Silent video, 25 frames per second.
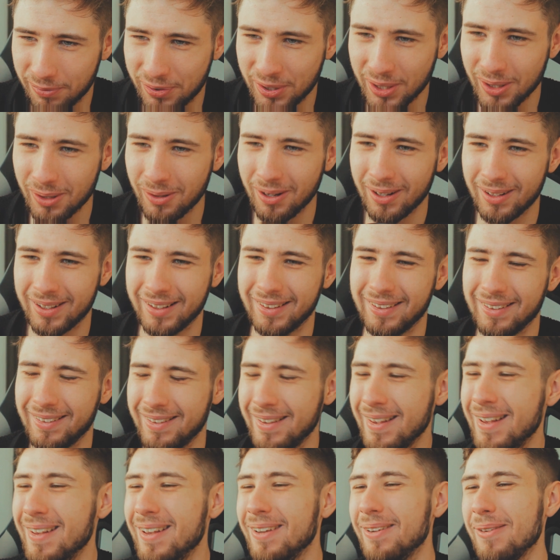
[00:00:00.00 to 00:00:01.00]
mówiła,
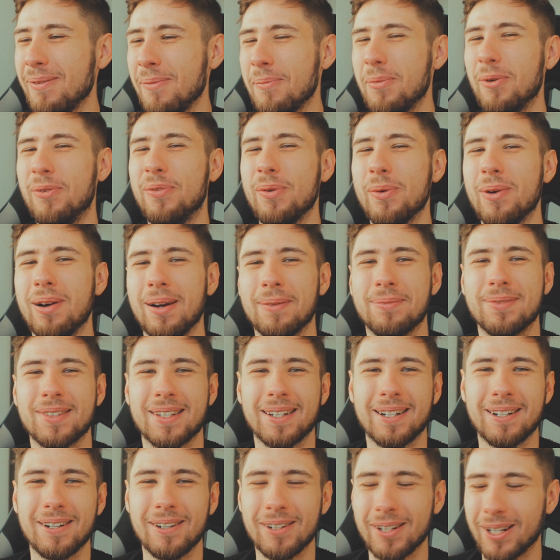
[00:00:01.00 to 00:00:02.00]
mówiła
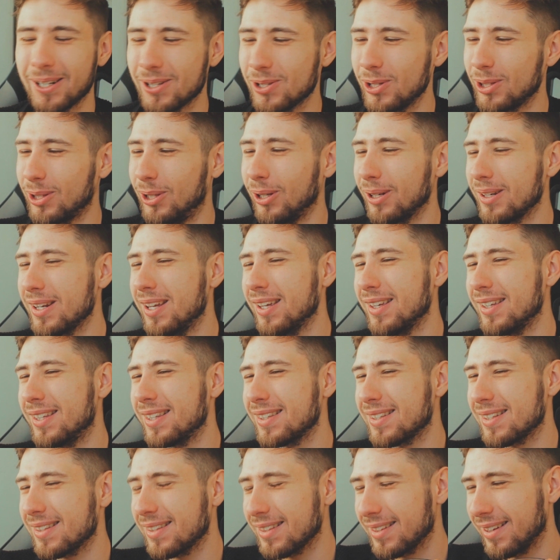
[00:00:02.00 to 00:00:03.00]
psycholog. Czy to nie
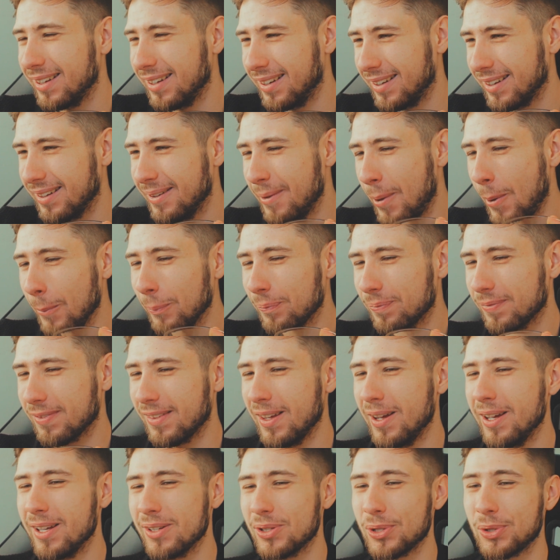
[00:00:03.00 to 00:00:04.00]
jest
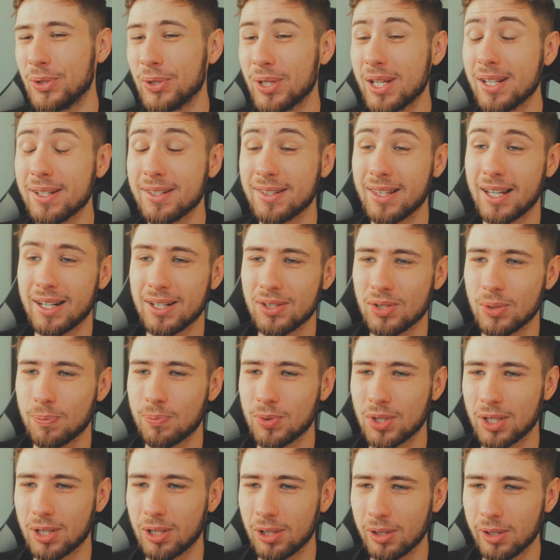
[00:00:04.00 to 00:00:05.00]
czy to nie jest tak, że
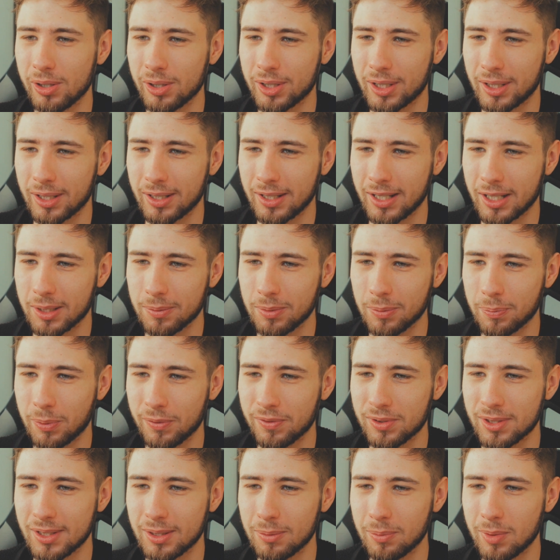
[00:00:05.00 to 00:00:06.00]
psycholog jakby
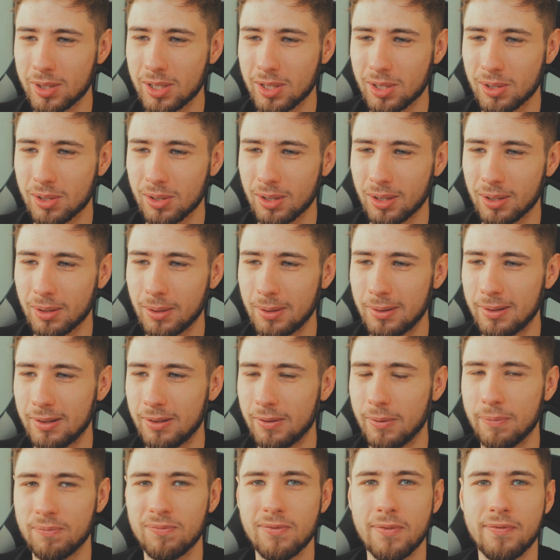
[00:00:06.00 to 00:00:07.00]
powinien być
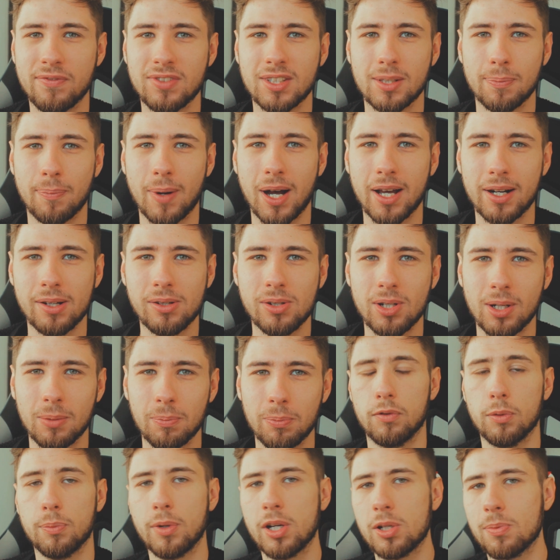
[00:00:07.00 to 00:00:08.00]

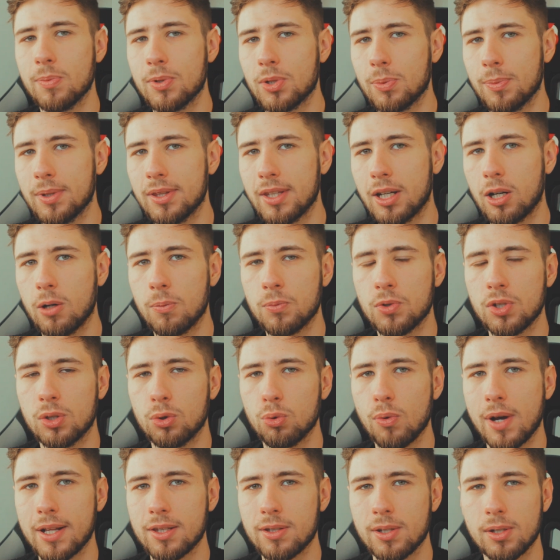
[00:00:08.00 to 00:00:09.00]
wsparciem? Wyobraźmy sobie taką
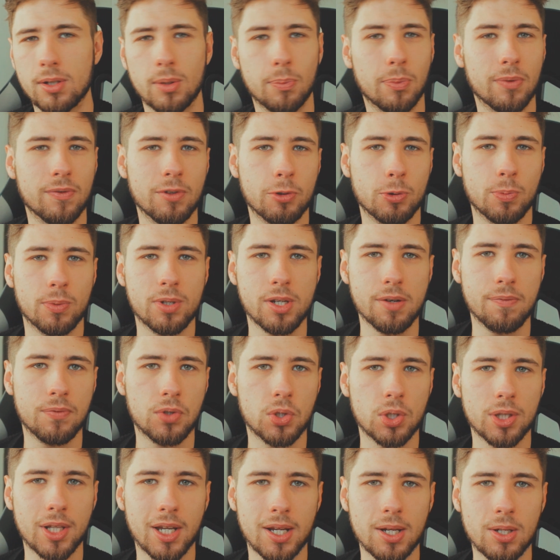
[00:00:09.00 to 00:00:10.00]
sytuację, że powiedzmy
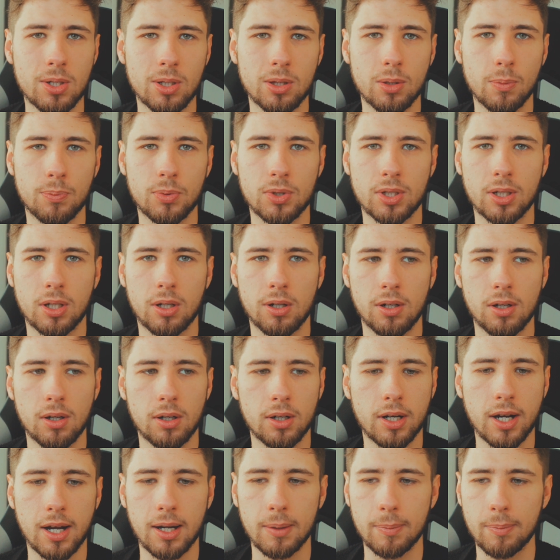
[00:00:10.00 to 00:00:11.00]
dziewczyna idzie do
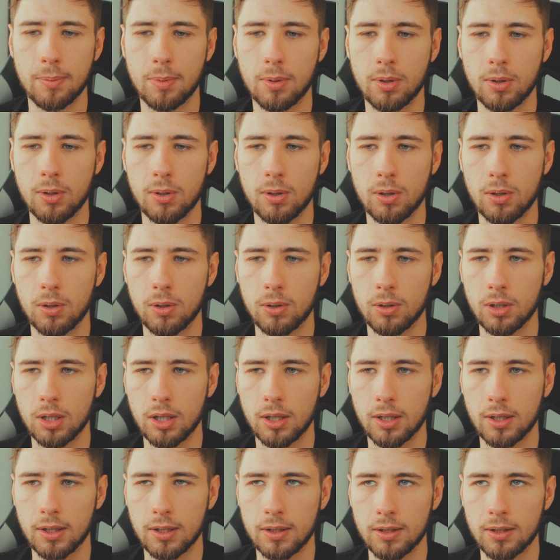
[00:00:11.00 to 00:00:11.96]
psychologa, bo,